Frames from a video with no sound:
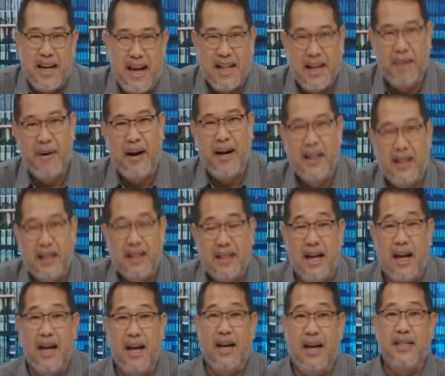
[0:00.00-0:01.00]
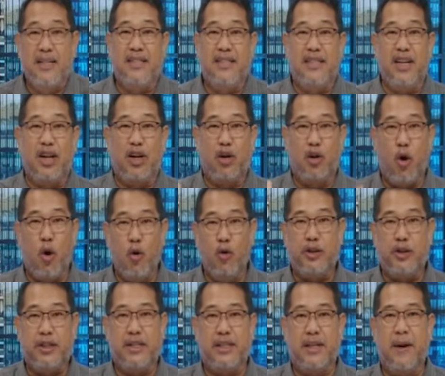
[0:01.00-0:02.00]
kabalitaktakan, si
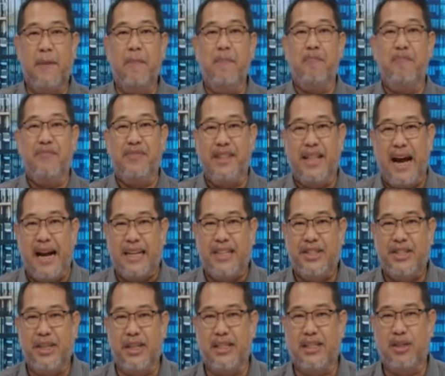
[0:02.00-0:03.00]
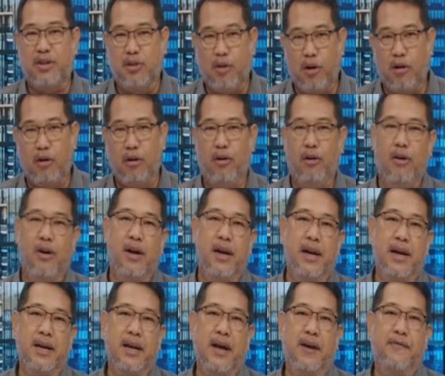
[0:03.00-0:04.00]
Coach Dachesco
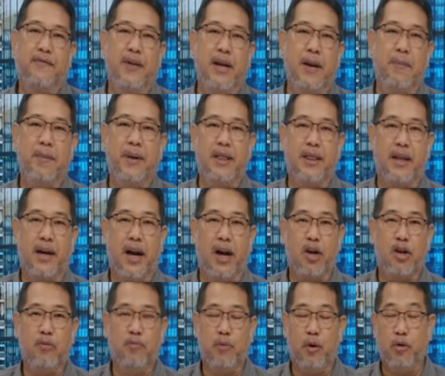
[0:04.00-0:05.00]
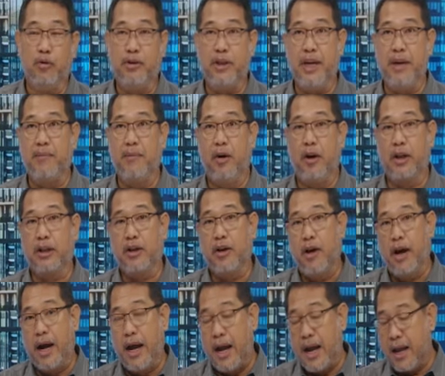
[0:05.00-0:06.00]
ng Philippine Dragon Boat Team. O ito
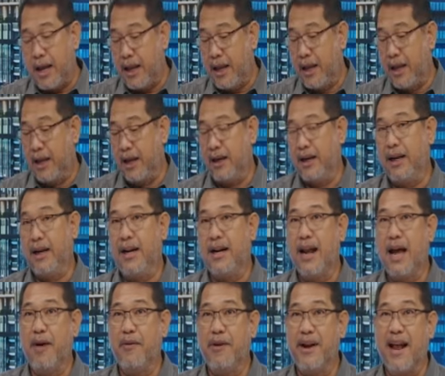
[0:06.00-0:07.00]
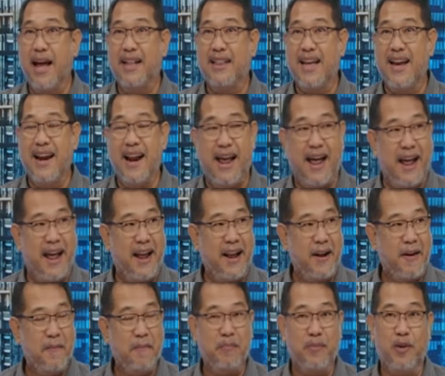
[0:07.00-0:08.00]
ha, lilinawin natin ha.
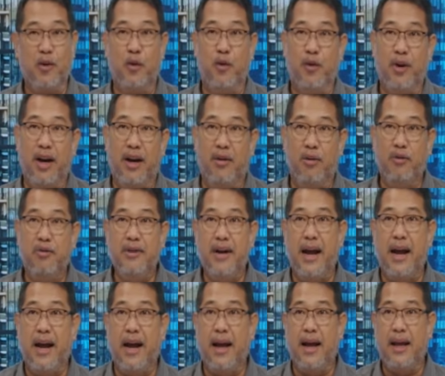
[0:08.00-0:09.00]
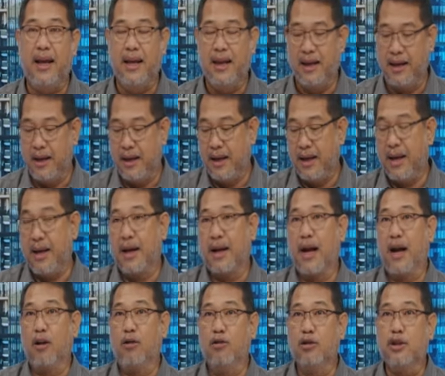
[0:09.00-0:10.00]
Unang-una,
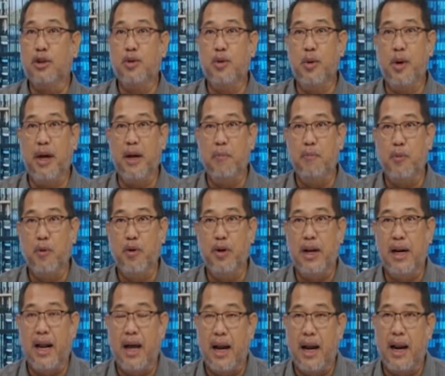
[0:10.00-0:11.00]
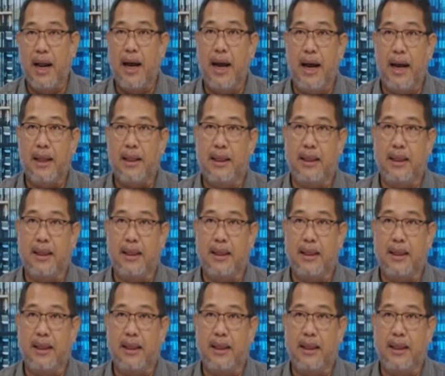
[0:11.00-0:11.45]
kagustuhan po nilang lahat